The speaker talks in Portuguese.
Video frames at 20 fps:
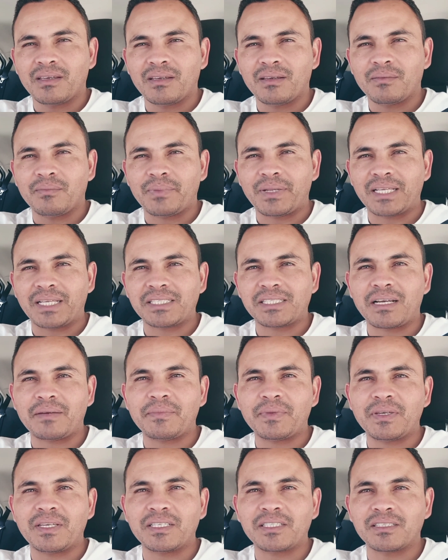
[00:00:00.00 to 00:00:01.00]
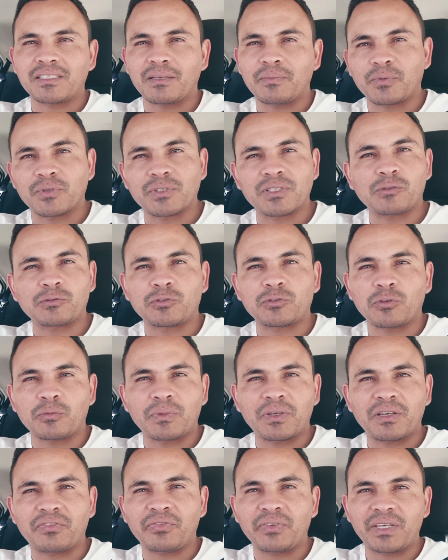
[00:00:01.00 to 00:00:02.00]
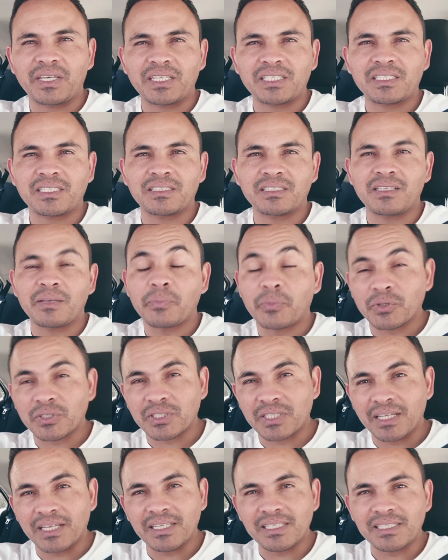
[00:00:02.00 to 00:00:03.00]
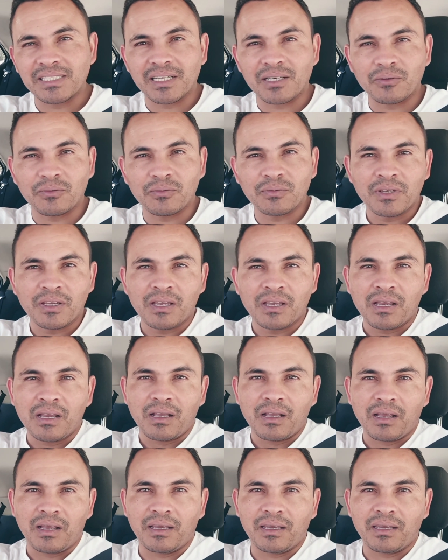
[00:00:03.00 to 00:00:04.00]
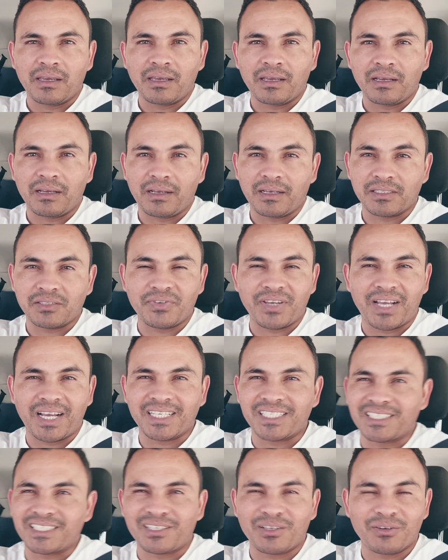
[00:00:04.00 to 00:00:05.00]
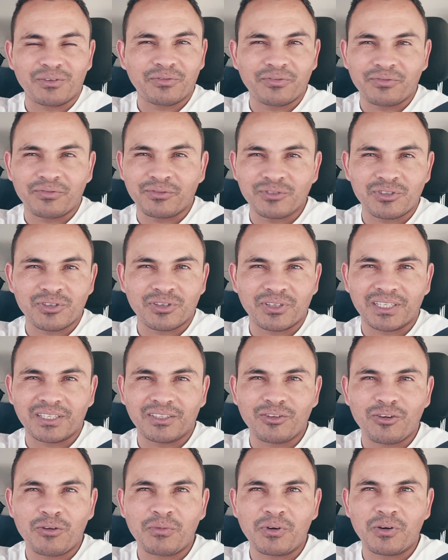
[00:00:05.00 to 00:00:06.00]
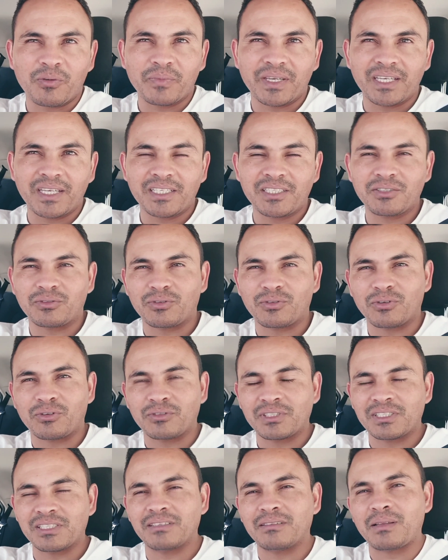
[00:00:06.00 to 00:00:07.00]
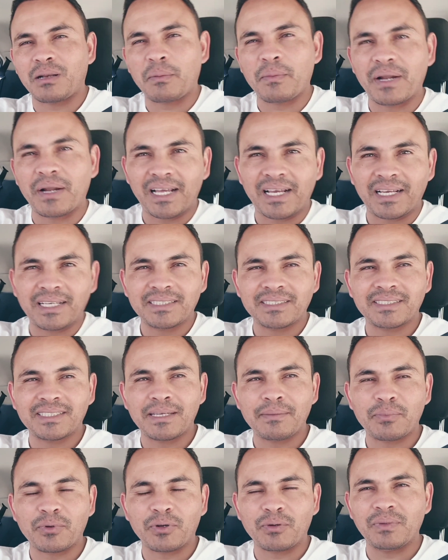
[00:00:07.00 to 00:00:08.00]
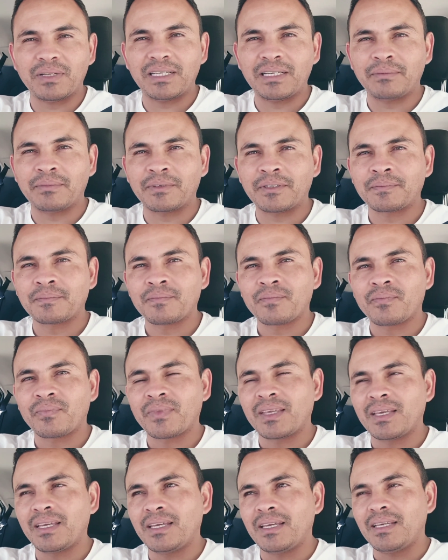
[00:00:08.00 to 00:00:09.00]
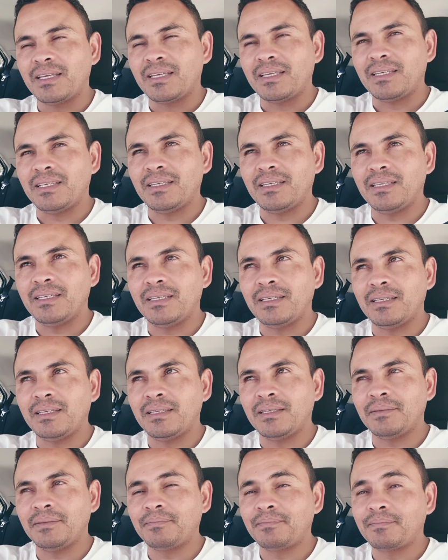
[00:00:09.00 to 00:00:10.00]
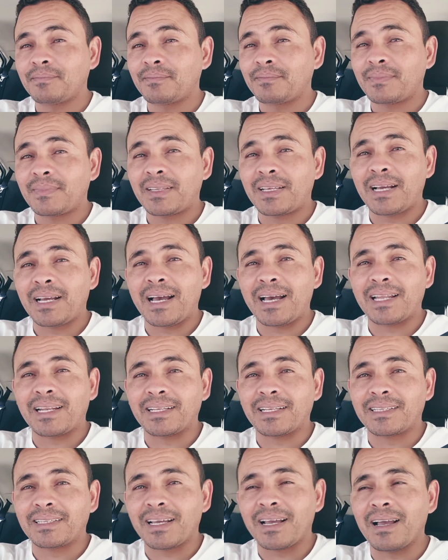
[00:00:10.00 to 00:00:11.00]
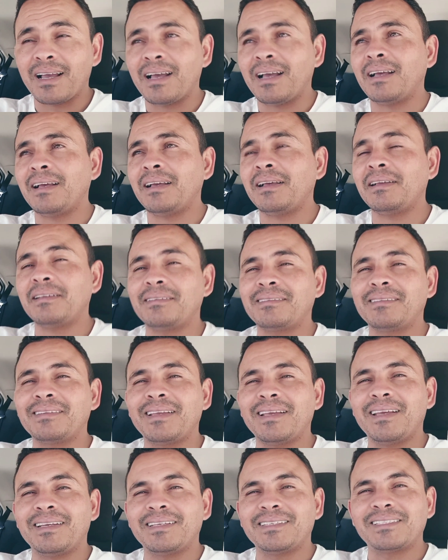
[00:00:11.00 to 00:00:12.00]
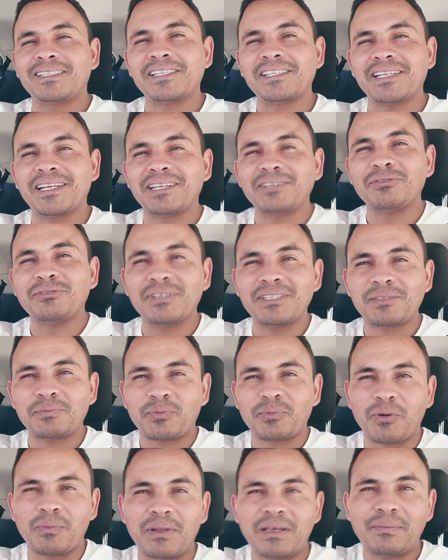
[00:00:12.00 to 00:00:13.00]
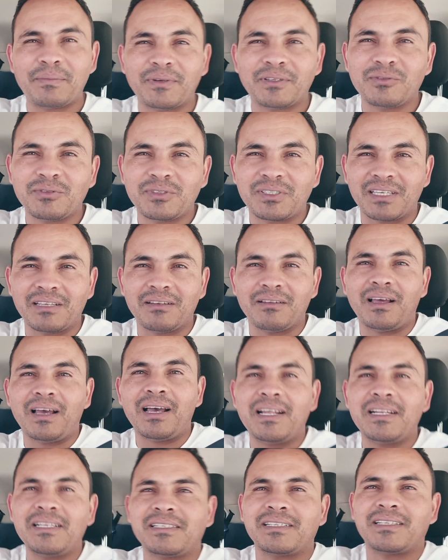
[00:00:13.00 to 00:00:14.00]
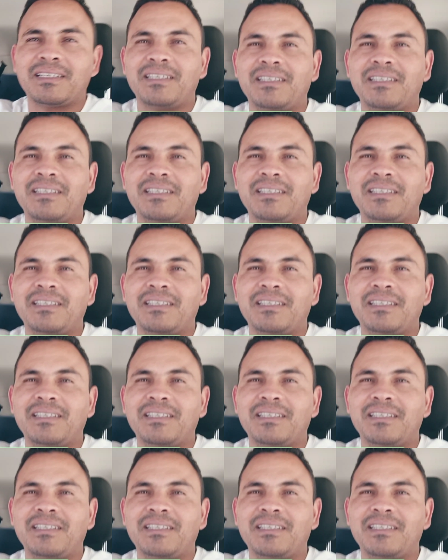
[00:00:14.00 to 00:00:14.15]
praticamente, depois da Oktoberfest, depois da eleição é, as viagens estão funcionando normalmente, eu estou conseguindo trabalhar sem problema. E, cara, tá tirando esse problema dos celulares, né?